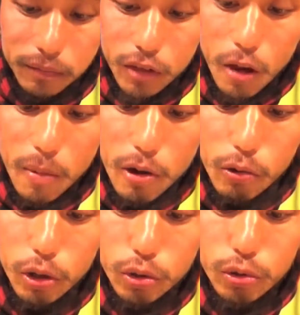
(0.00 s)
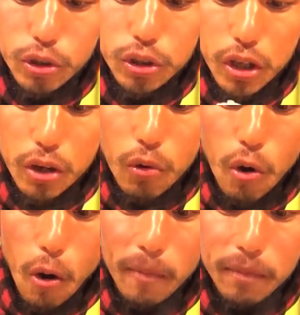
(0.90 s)
卵で閉じて
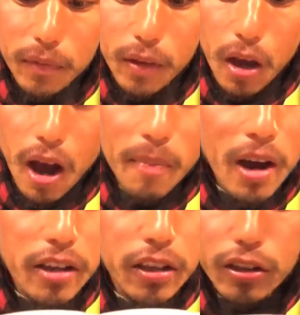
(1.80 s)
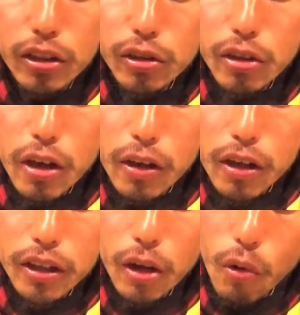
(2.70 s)
こう甘い味付け
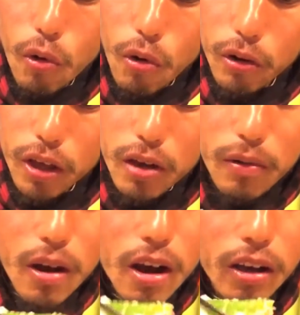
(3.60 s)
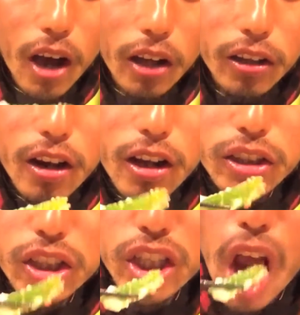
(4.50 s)
いやこれは新
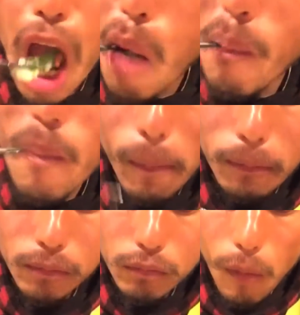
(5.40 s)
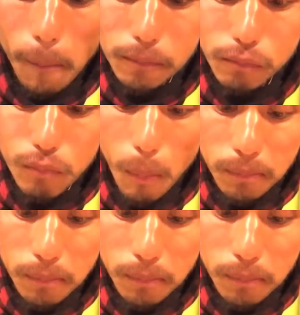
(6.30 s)
しい、うん、